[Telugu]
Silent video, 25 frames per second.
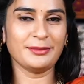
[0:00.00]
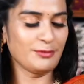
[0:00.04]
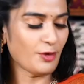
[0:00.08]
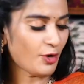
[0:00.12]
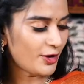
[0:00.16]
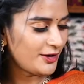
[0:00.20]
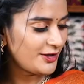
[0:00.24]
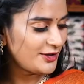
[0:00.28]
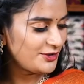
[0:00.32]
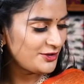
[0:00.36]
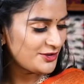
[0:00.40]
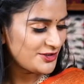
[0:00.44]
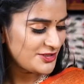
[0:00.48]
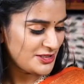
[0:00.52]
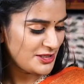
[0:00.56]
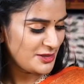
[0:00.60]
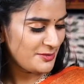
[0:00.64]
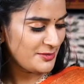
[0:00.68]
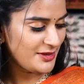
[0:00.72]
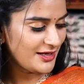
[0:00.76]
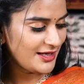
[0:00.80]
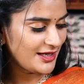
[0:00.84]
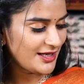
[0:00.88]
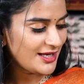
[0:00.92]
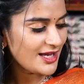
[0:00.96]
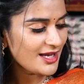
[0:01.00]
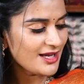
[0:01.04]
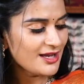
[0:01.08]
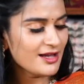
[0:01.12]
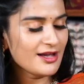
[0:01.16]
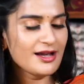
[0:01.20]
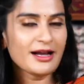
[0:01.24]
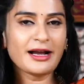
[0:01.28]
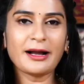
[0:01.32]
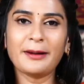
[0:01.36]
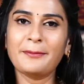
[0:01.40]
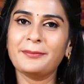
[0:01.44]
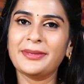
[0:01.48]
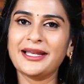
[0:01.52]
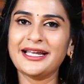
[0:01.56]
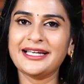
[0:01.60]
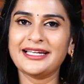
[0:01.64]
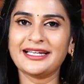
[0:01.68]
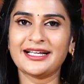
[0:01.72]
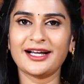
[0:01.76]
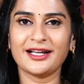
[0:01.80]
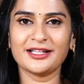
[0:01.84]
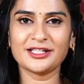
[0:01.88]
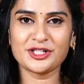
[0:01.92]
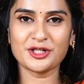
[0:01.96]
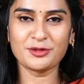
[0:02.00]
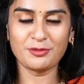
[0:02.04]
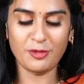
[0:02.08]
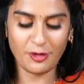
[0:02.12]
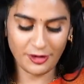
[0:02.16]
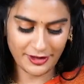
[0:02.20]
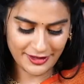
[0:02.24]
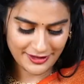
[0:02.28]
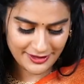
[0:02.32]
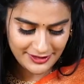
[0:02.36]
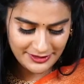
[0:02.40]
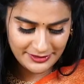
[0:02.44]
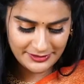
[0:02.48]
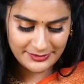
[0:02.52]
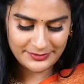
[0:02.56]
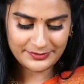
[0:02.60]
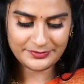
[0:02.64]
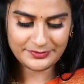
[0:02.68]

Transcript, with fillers: బార్డర్ వచ్చింది మనకి కంప్లీట్ కంచి బార్డర్